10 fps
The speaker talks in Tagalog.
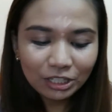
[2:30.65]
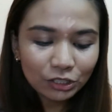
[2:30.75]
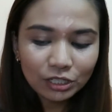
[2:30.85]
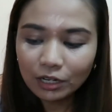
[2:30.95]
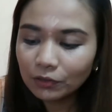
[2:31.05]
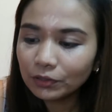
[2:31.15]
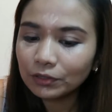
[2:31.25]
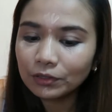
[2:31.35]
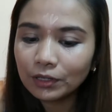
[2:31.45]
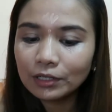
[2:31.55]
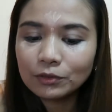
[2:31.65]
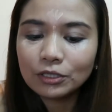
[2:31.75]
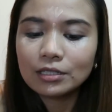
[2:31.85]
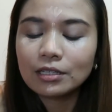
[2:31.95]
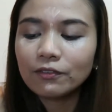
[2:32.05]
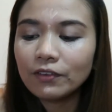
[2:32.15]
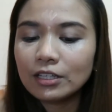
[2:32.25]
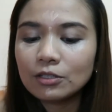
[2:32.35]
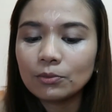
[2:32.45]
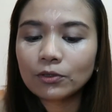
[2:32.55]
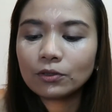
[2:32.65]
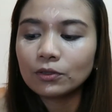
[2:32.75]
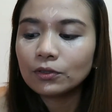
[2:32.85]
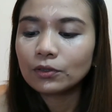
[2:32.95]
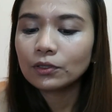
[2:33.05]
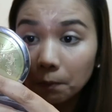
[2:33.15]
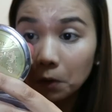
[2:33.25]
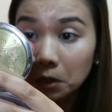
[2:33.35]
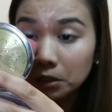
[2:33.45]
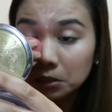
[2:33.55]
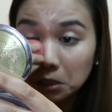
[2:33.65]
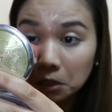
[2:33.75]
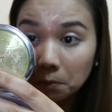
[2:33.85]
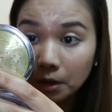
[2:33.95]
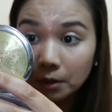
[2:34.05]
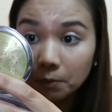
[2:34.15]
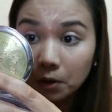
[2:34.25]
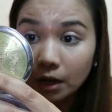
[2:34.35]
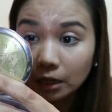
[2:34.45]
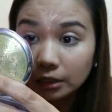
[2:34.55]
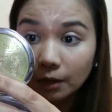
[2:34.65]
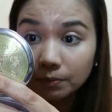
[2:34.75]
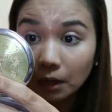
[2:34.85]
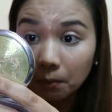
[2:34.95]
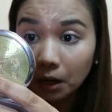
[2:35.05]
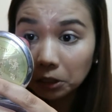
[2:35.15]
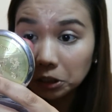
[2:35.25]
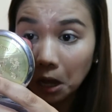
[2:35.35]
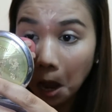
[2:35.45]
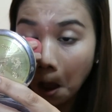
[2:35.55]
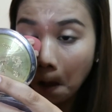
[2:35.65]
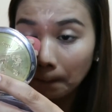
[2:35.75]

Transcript: ninja or ano dyan sa face mo. Tapos, i-blend mo lang. Dab-dab lang siya.